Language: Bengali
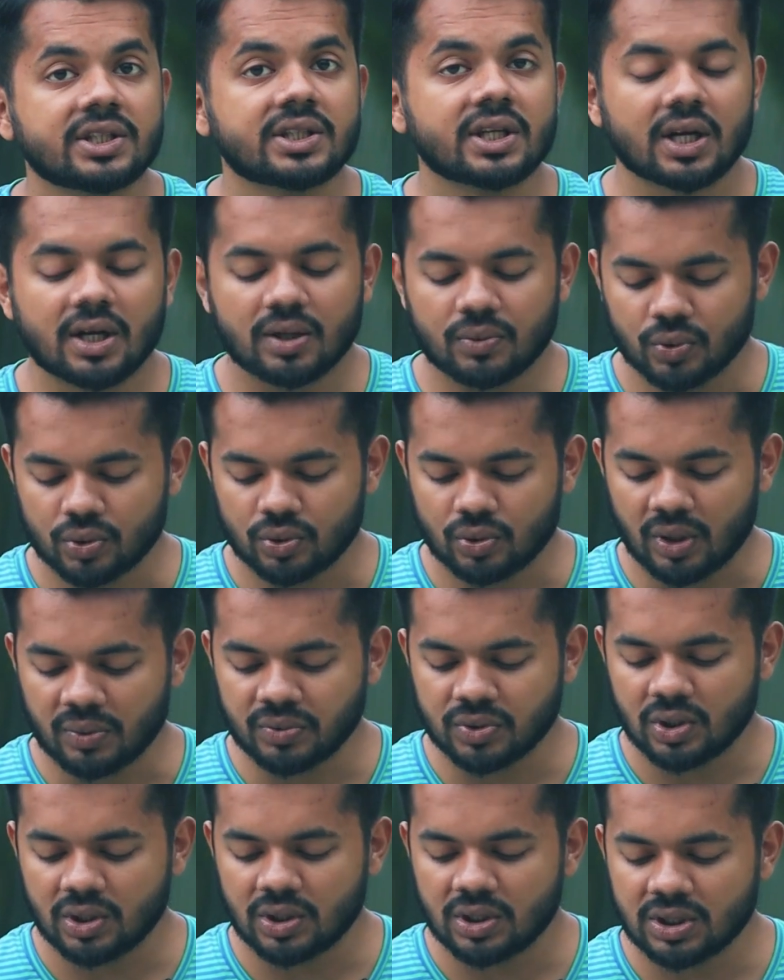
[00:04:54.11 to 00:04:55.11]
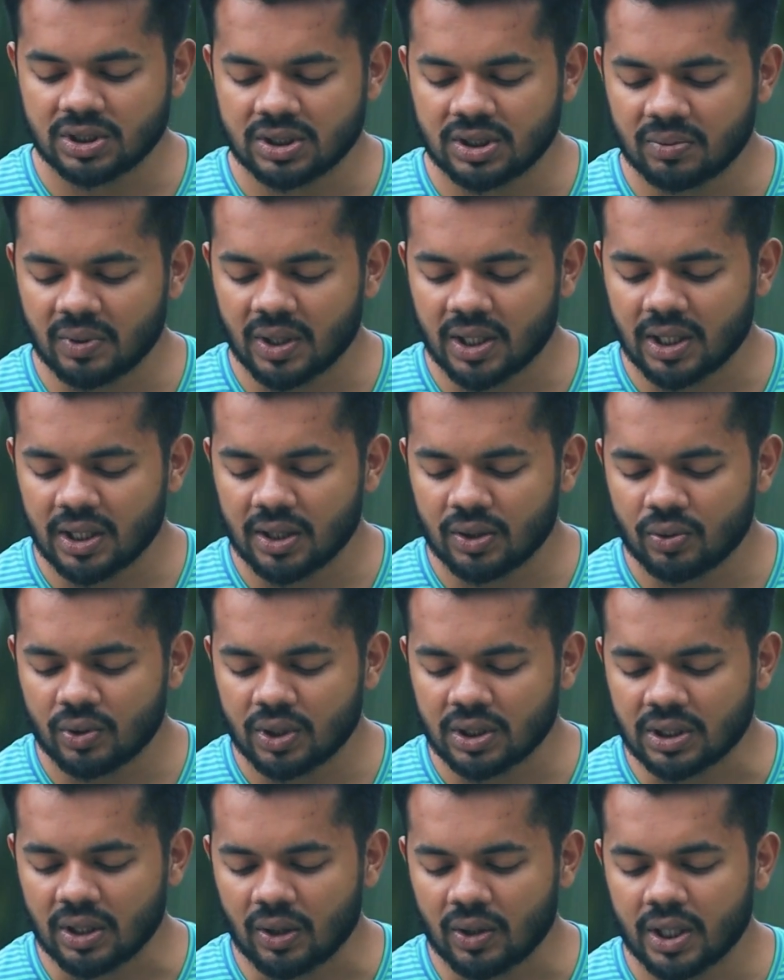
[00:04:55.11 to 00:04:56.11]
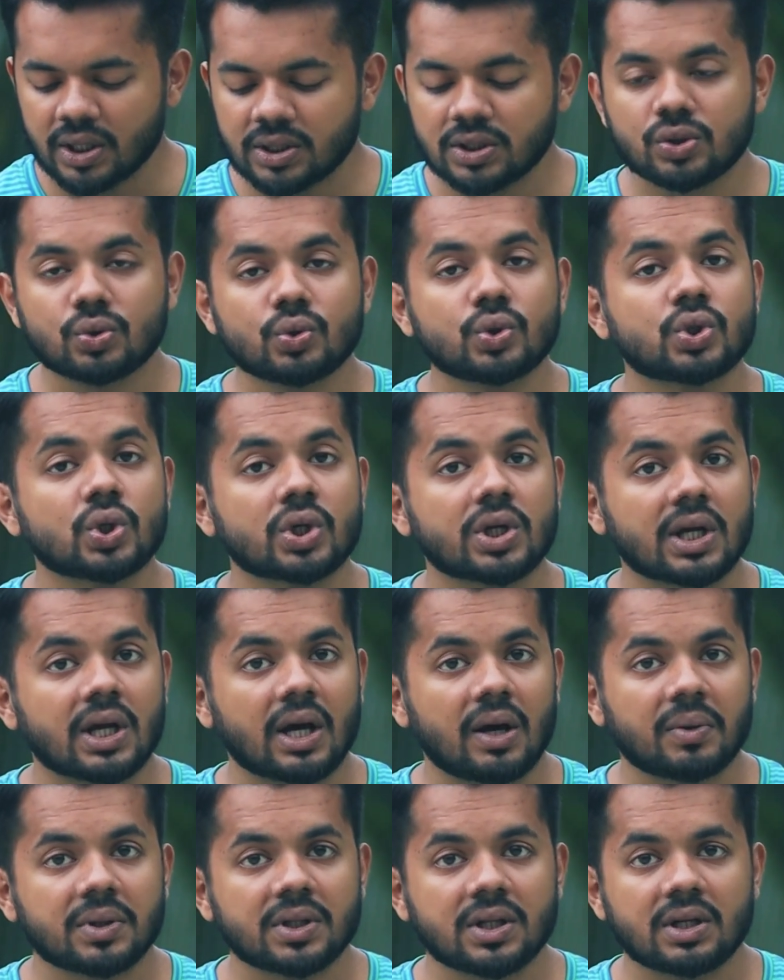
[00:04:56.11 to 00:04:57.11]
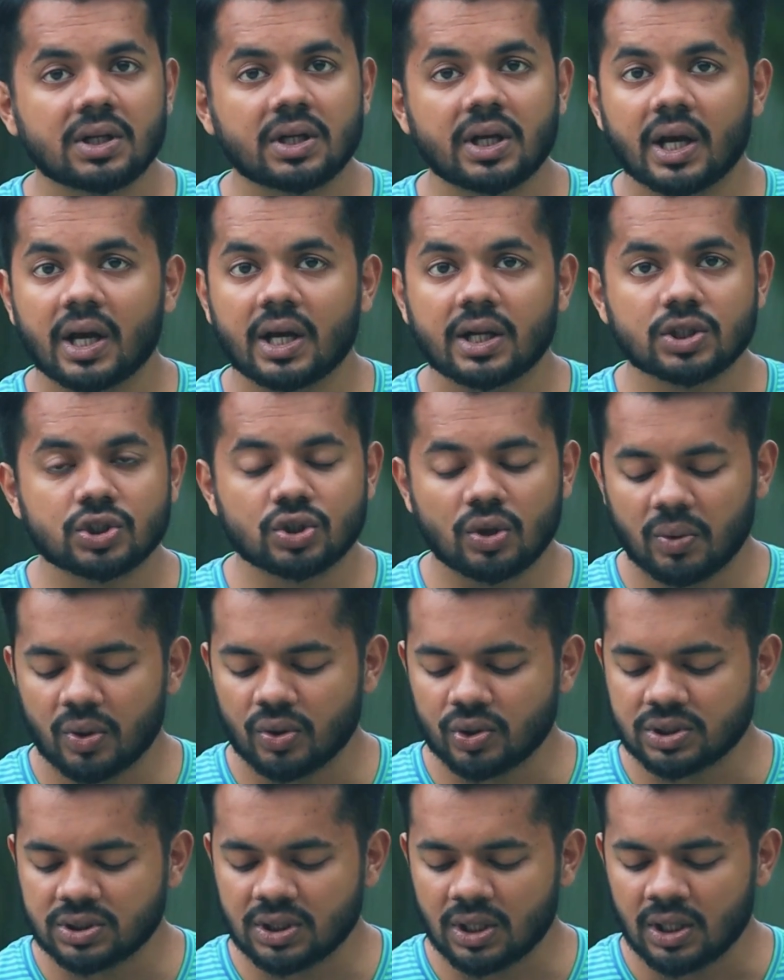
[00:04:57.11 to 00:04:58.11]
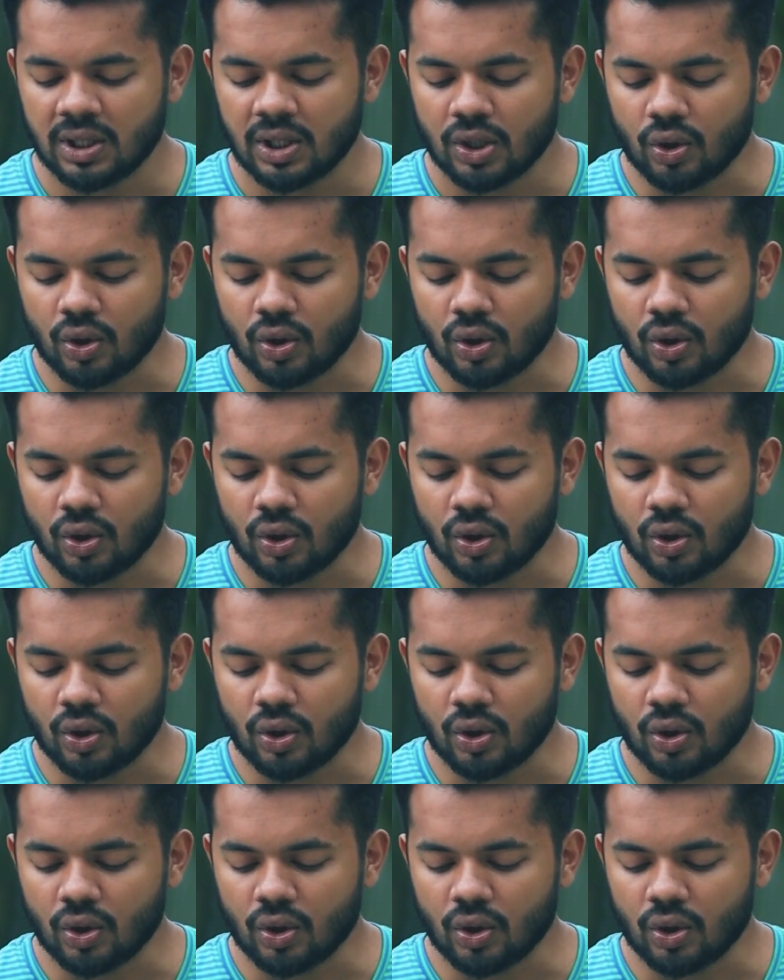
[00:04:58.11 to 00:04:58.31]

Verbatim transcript: টাকার মতো আমি যদি রিসিভে ক্লিক করি তাহলে যে দুশো টাকা আমাদের এখানে জমা হয়েছে